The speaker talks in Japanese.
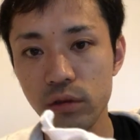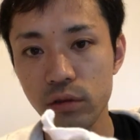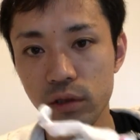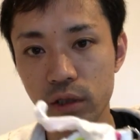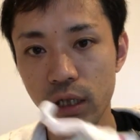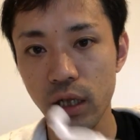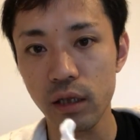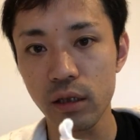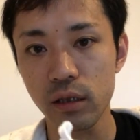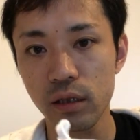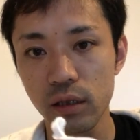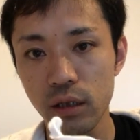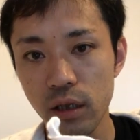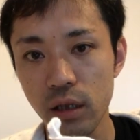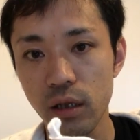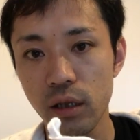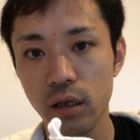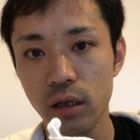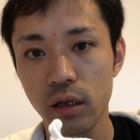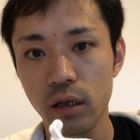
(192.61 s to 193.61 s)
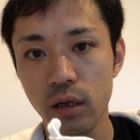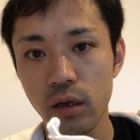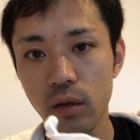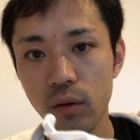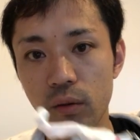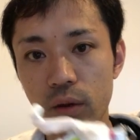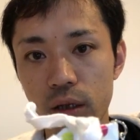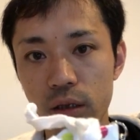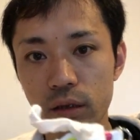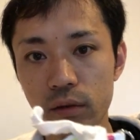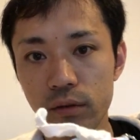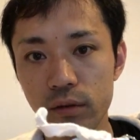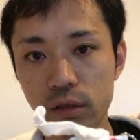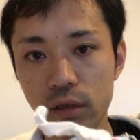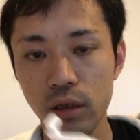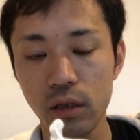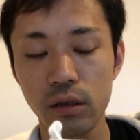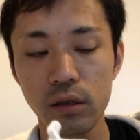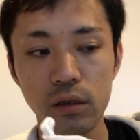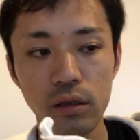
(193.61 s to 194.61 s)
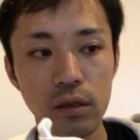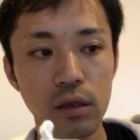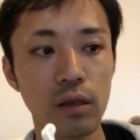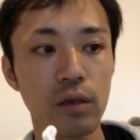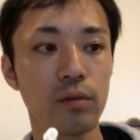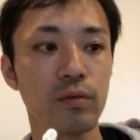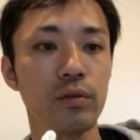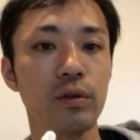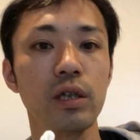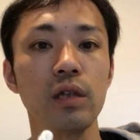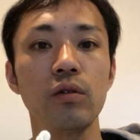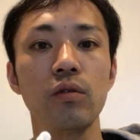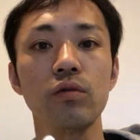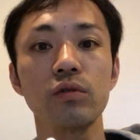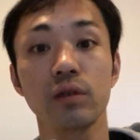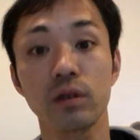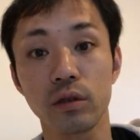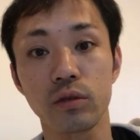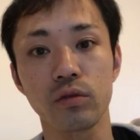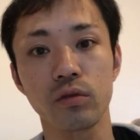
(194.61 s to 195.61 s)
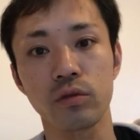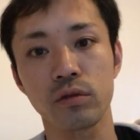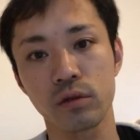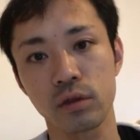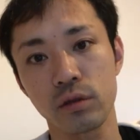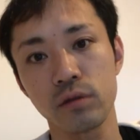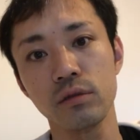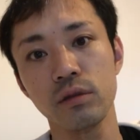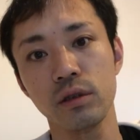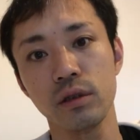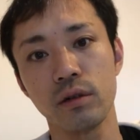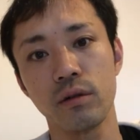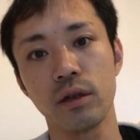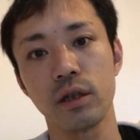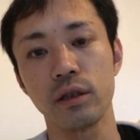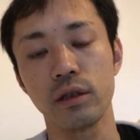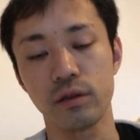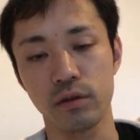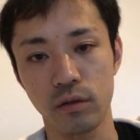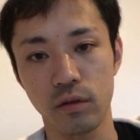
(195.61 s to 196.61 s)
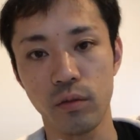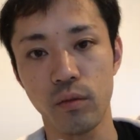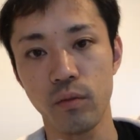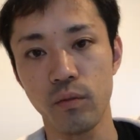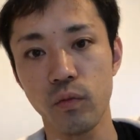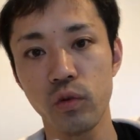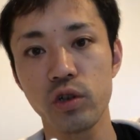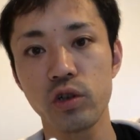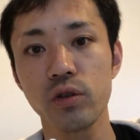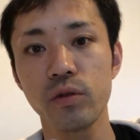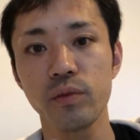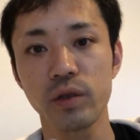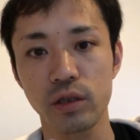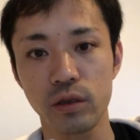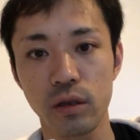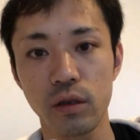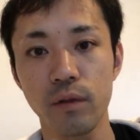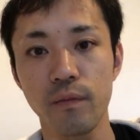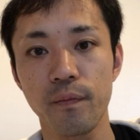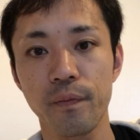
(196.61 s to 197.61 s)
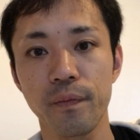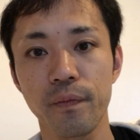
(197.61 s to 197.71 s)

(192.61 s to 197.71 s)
使ってお金を使ってフリーコンテンツを作ってるわけですよもう一度言いますね